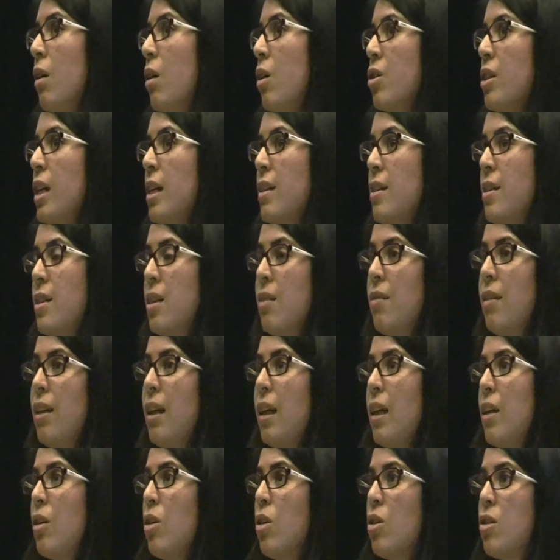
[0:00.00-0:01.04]
O sea, si se ven
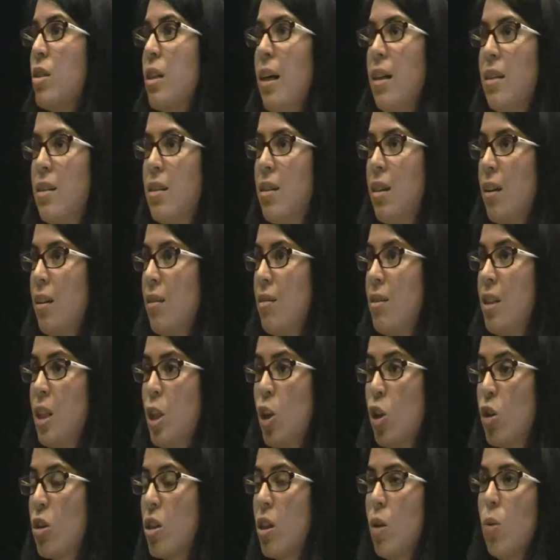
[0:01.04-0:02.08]
las cosas, si
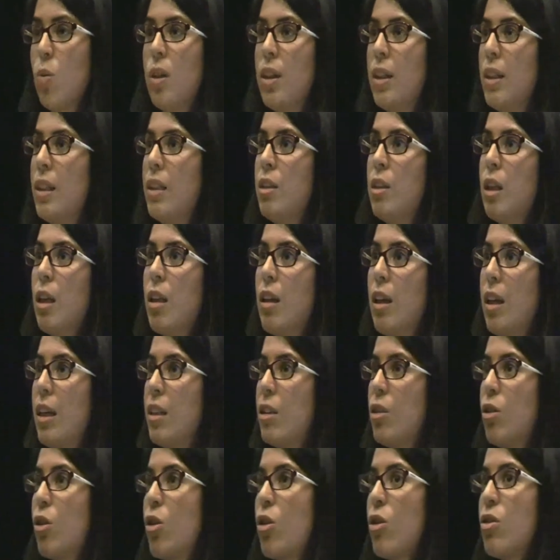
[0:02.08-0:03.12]
no se unen estas,
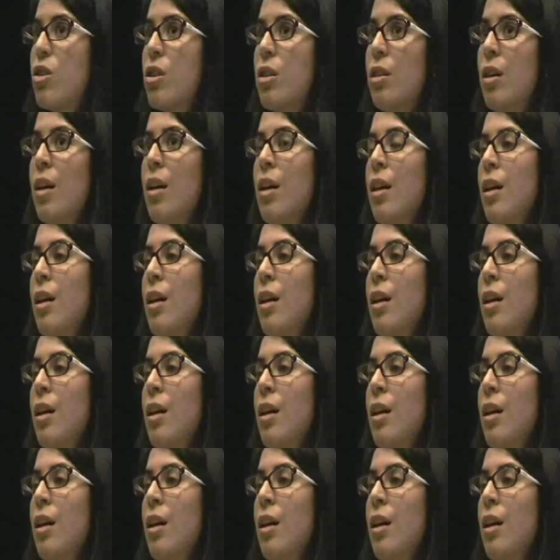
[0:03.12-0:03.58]
estos dos